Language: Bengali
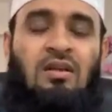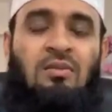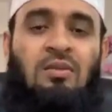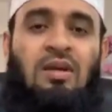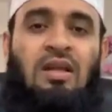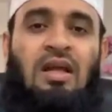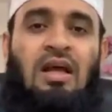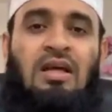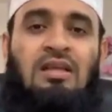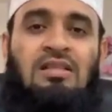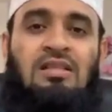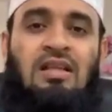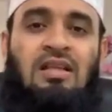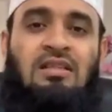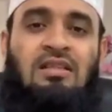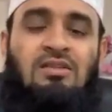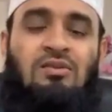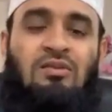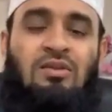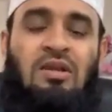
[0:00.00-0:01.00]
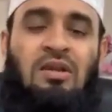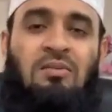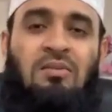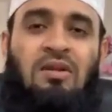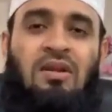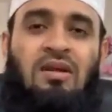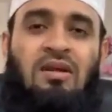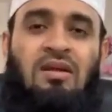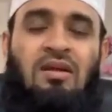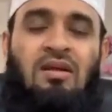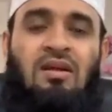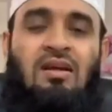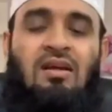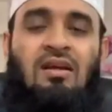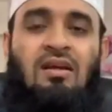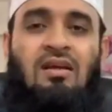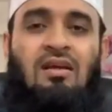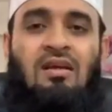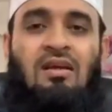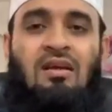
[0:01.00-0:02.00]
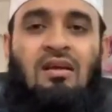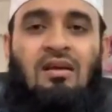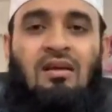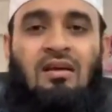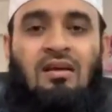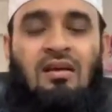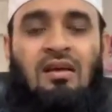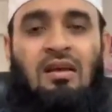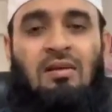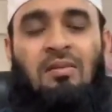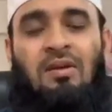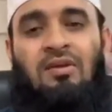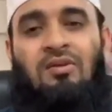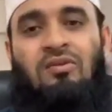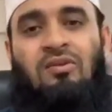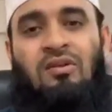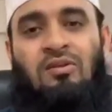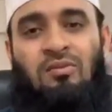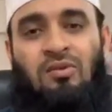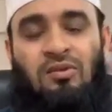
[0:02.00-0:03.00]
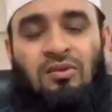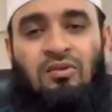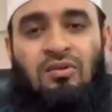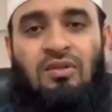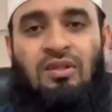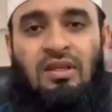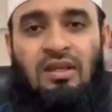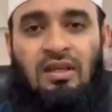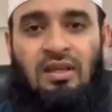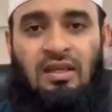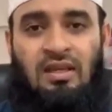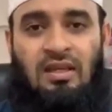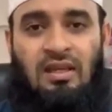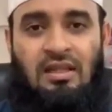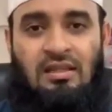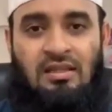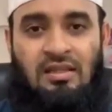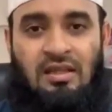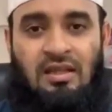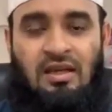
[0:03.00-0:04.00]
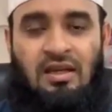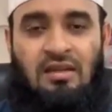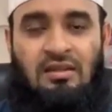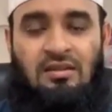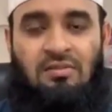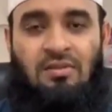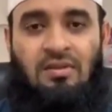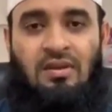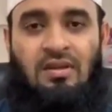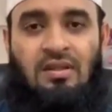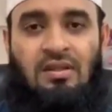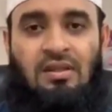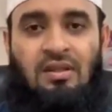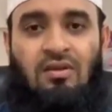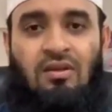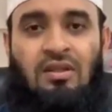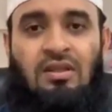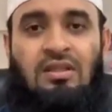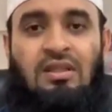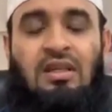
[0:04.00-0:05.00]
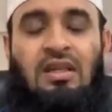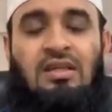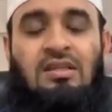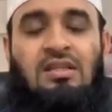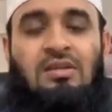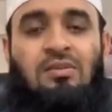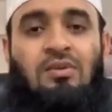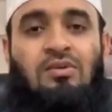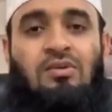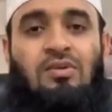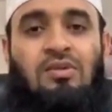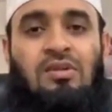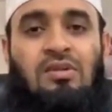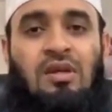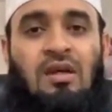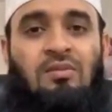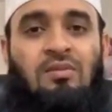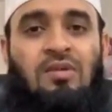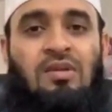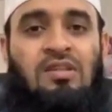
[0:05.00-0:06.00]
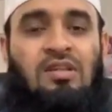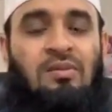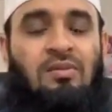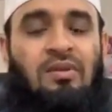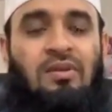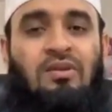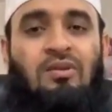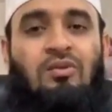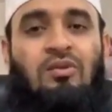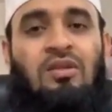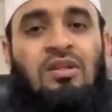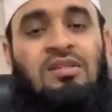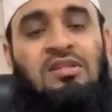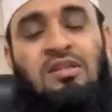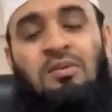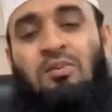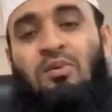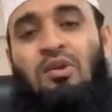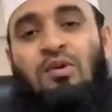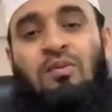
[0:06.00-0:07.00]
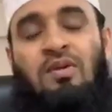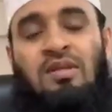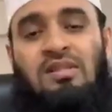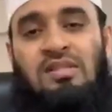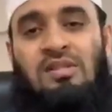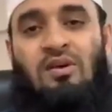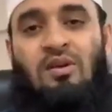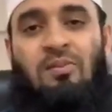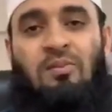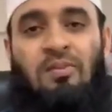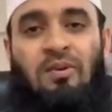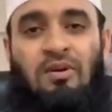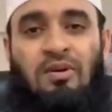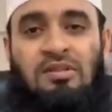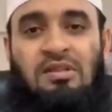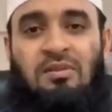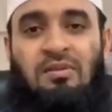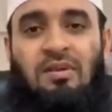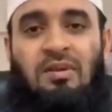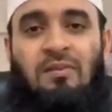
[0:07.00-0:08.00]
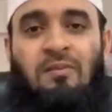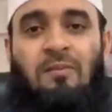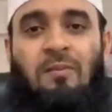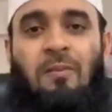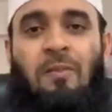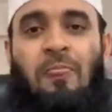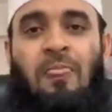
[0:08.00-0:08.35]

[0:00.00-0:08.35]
তার মানে আজ রাতে যদি আমরা এবাদতের মধ্য দিয়ে এ রাতটি কাটাতে পারি তাহলে তিরাশি বছর চার মাস এবাদত করলে যে পরিমাণে স্বভাব পাওয়া যাবে